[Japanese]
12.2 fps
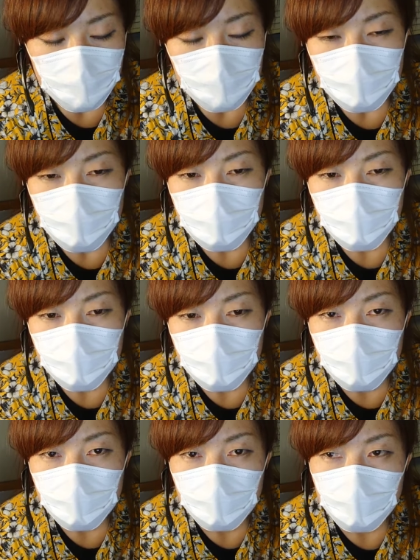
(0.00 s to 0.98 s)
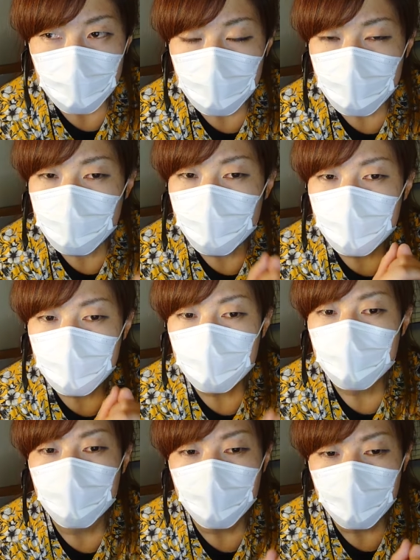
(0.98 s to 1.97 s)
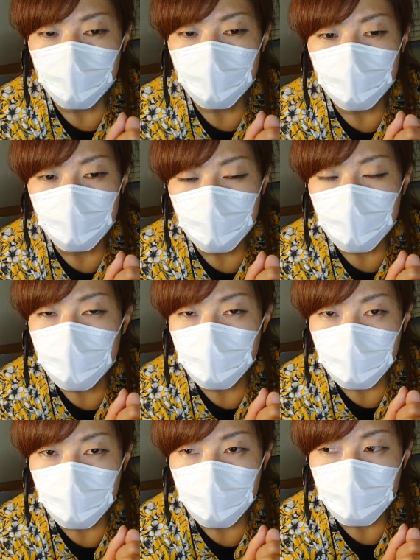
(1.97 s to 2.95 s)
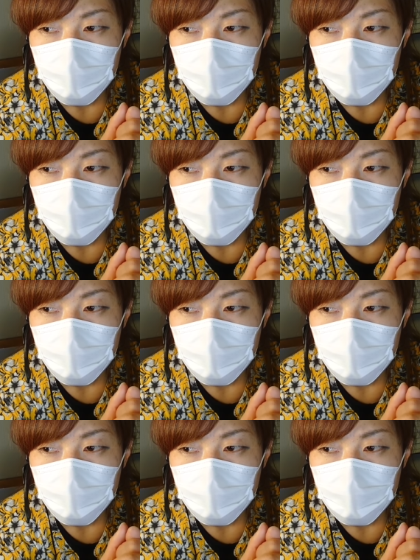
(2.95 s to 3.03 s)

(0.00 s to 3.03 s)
スーパーセール、楽天スーパーセールをやってるので、生地も